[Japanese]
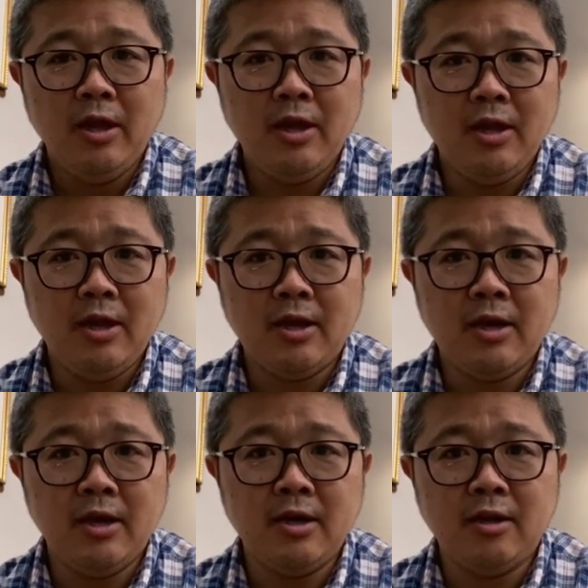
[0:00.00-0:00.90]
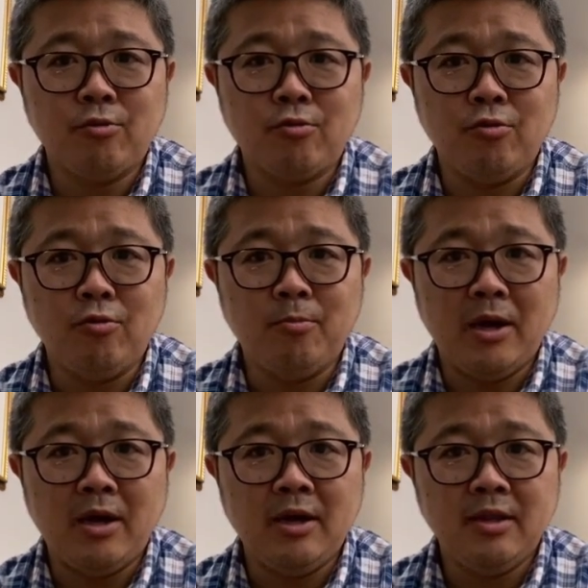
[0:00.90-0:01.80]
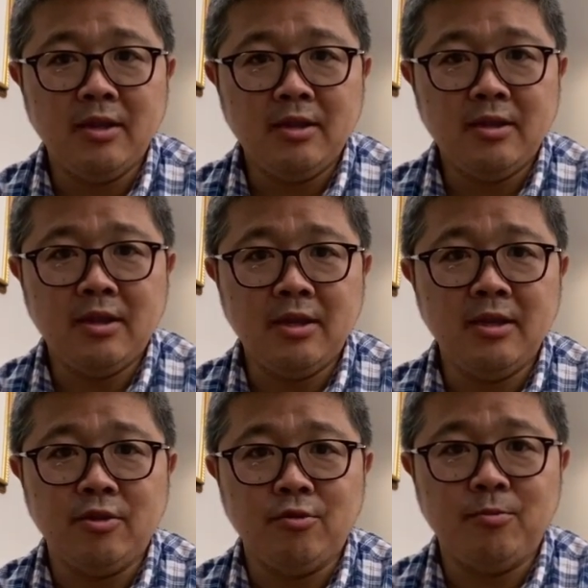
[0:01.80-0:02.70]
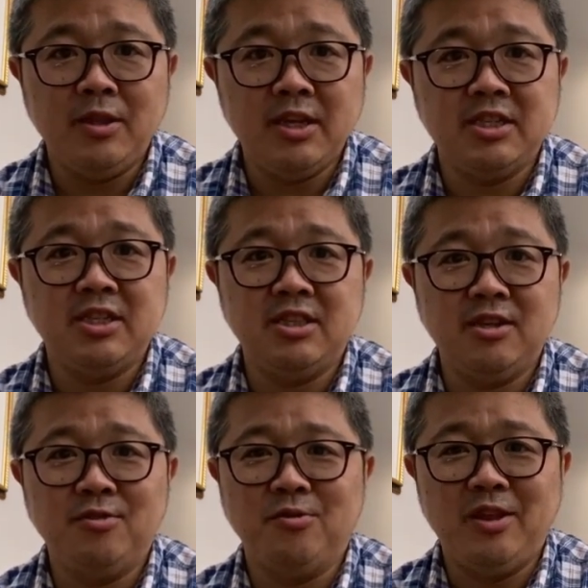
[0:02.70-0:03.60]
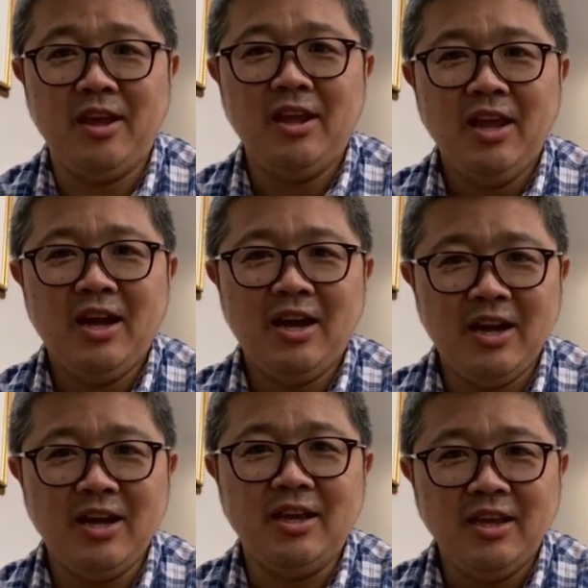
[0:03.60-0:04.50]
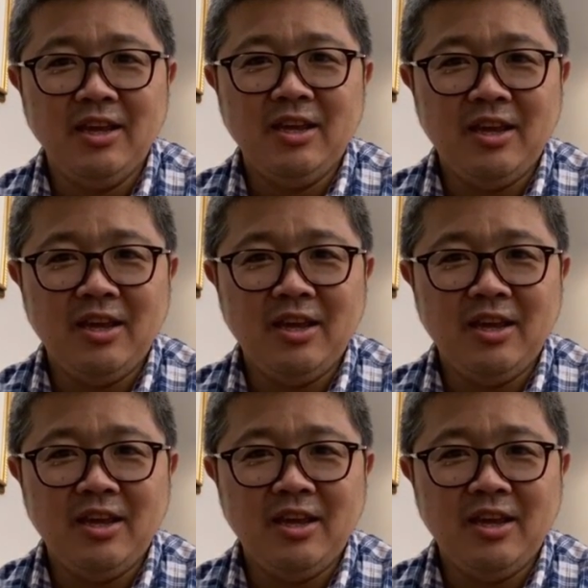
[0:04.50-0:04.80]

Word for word: え海外渡航、まあできないのをみんな知ってるので、はい。